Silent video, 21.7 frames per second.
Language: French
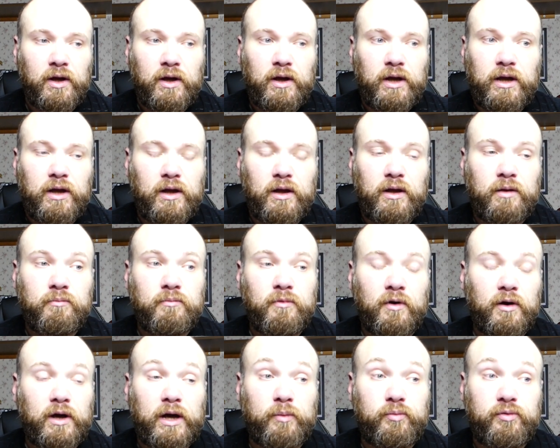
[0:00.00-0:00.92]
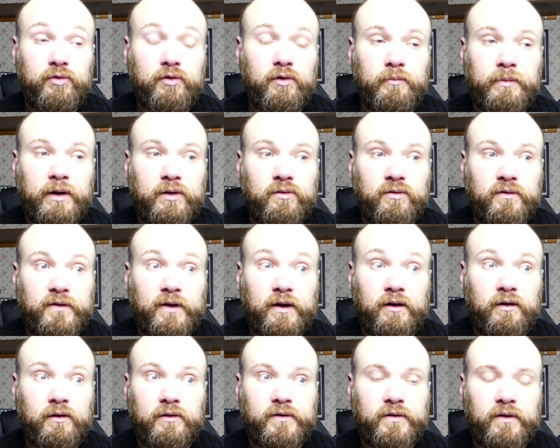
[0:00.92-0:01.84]
Il, me manquerait plus qu'on m'annonce un
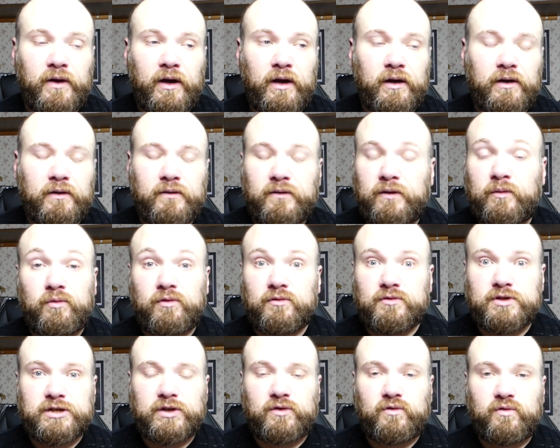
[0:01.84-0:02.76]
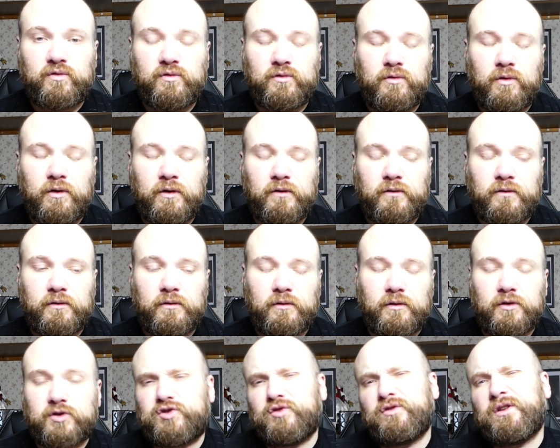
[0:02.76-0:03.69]
cancer et c'est bon, j'ai tout, quoi.
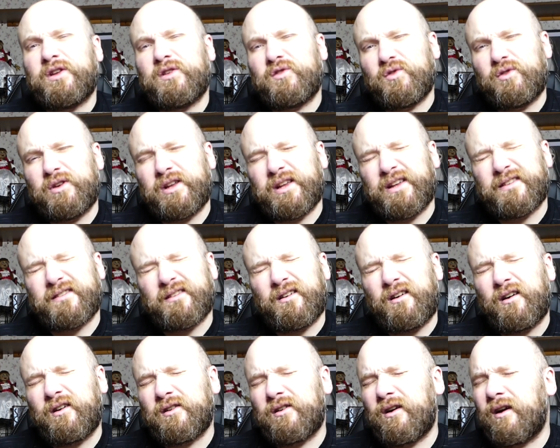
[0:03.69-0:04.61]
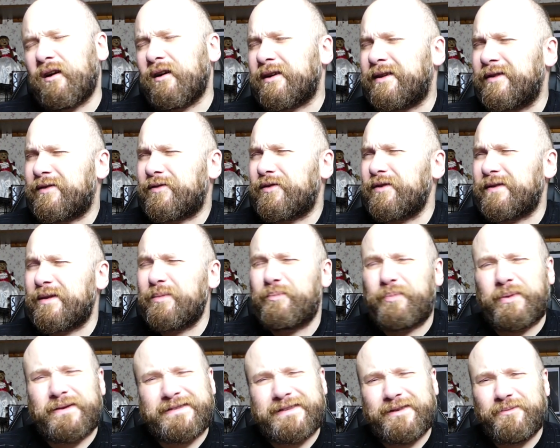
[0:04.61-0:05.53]
Oh, je suis désolé, ça, oh là là, qu'est-ce que c'est
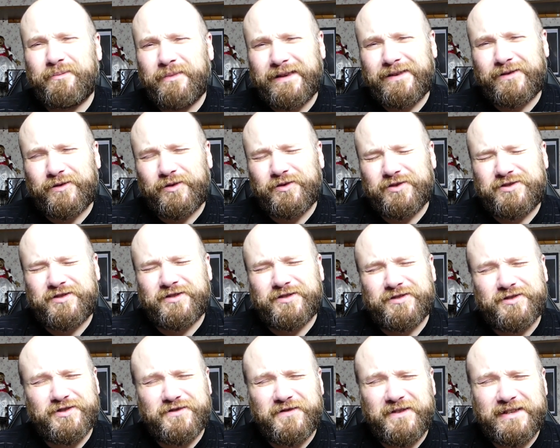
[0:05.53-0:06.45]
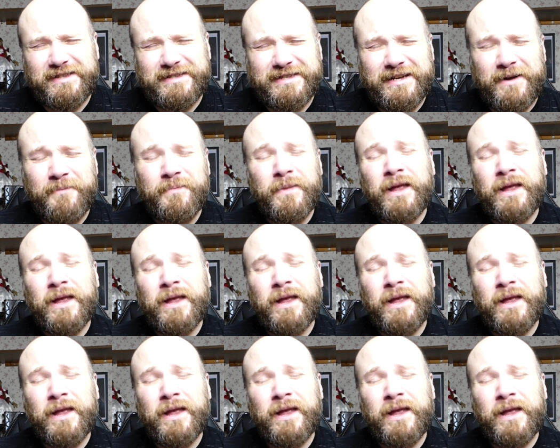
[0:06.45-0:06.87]
pessimiste que je, ce que je viens de dire.